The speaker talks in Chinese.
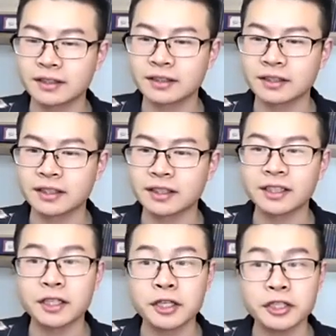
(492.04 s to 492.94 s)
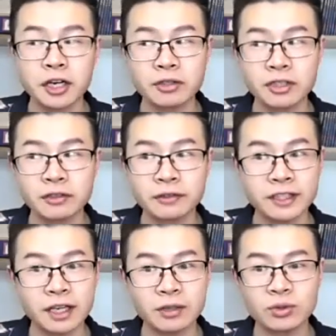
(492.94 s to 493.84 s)
嗯，一个人的交际
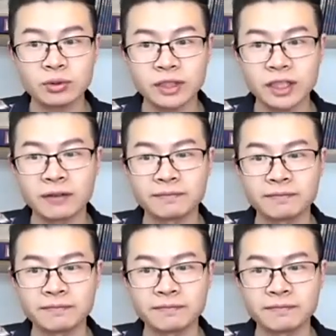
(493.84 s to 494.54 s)
非常重要，